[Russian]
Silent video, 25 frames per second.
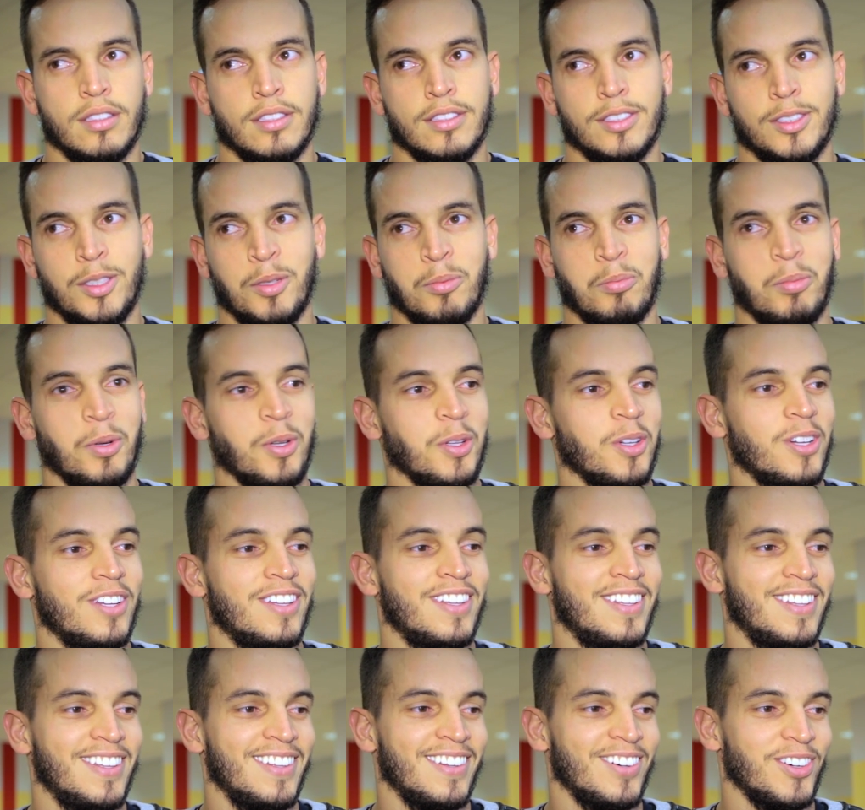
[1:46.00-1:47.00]
тепло
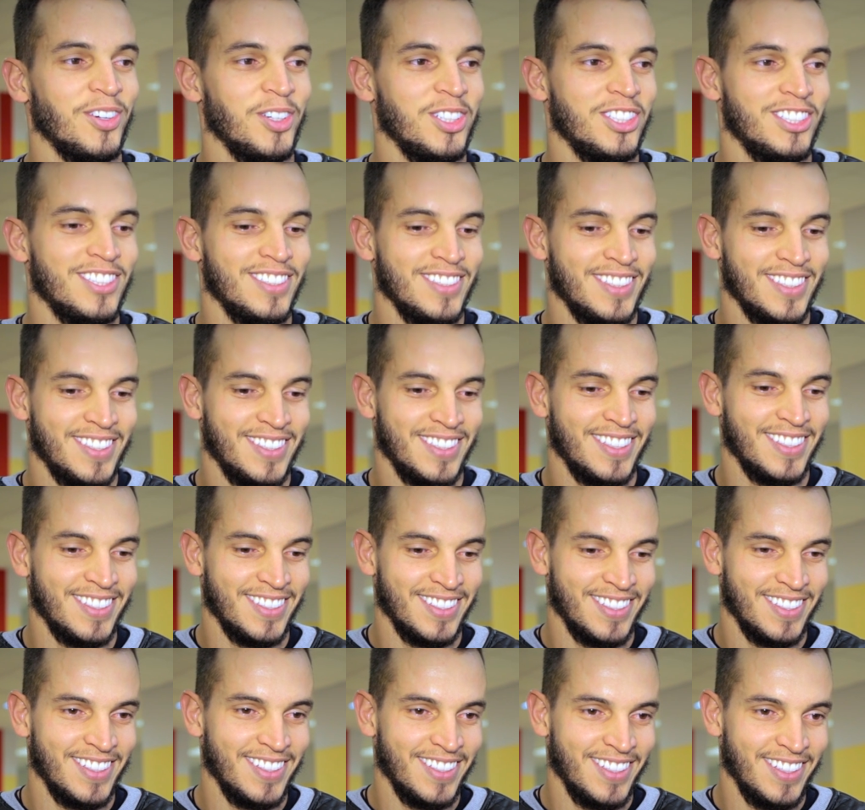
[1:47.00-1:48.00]
очень.
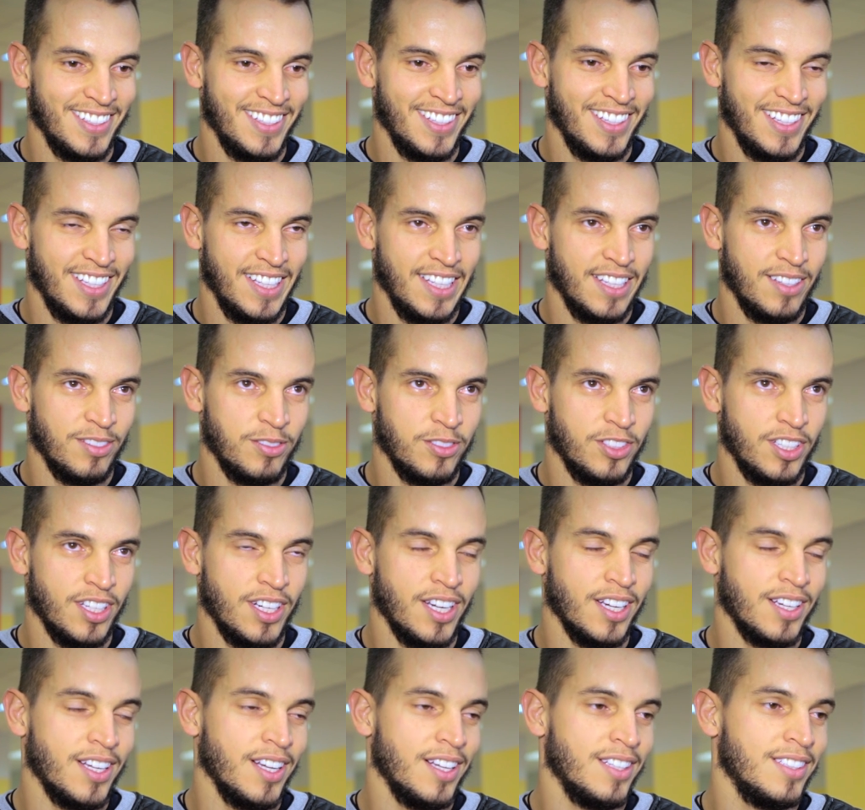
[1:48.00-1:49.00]

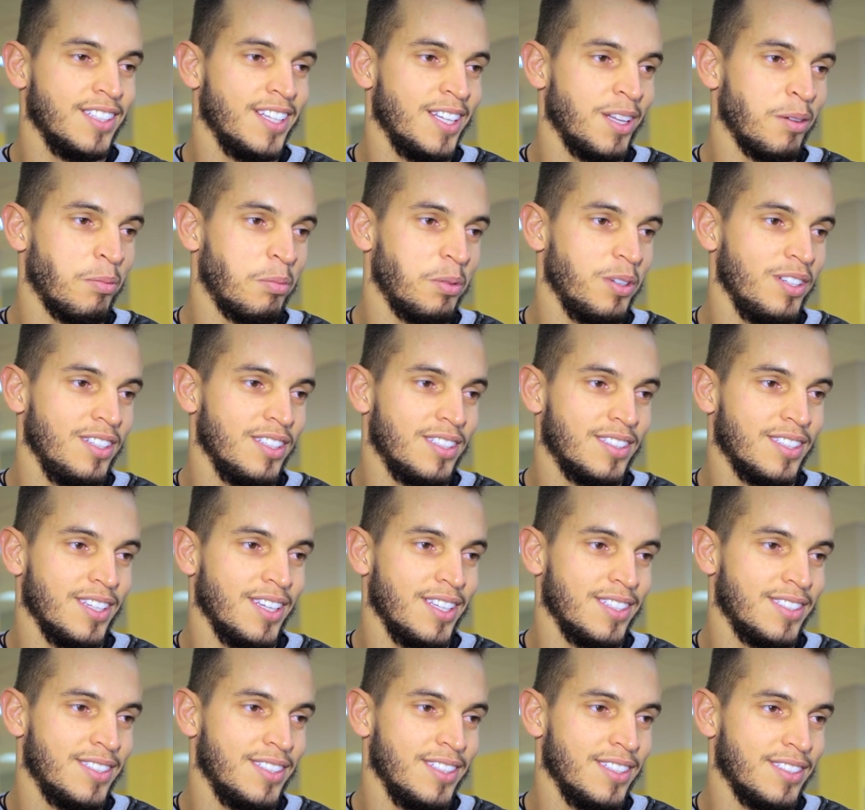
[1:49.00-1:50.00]
Вчера, когда я
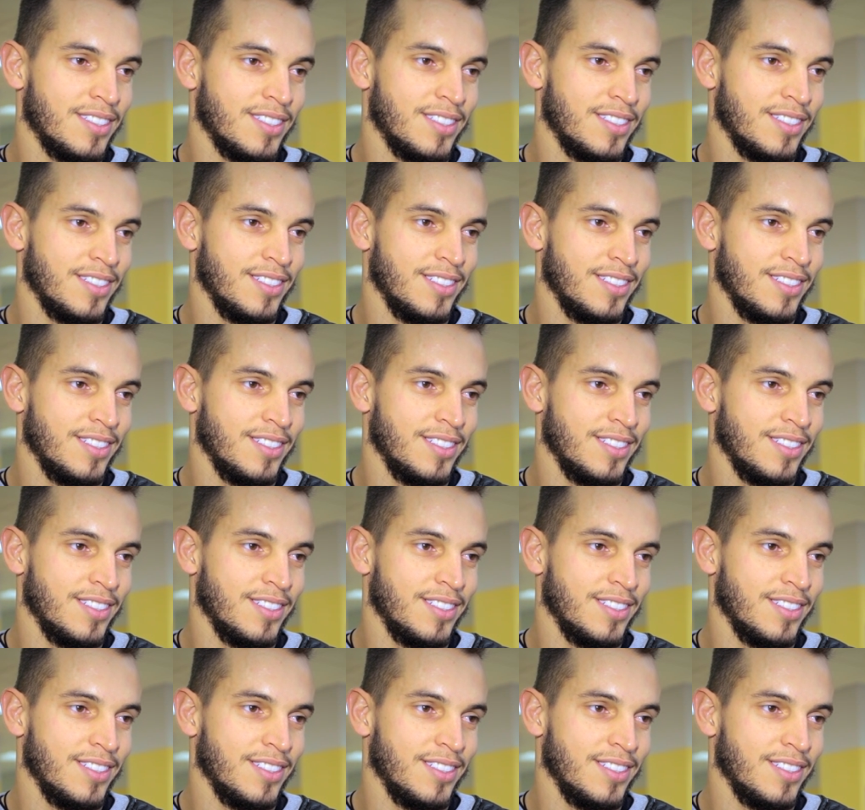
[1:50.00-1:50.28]
прилетаю здесь,